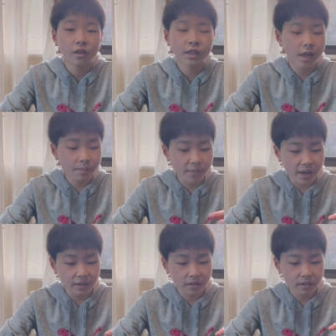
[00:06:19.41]
3
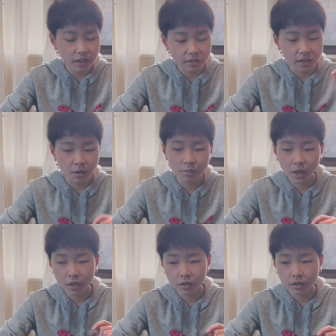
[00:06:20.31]
万、約3
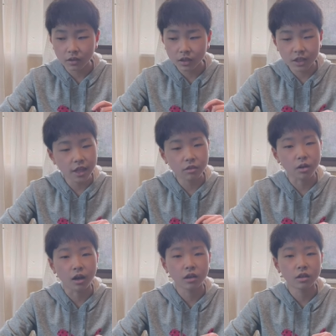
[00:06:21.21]
万2 0 0円と
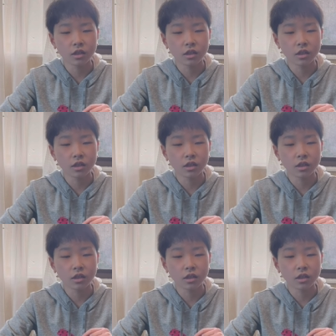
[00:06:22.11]
か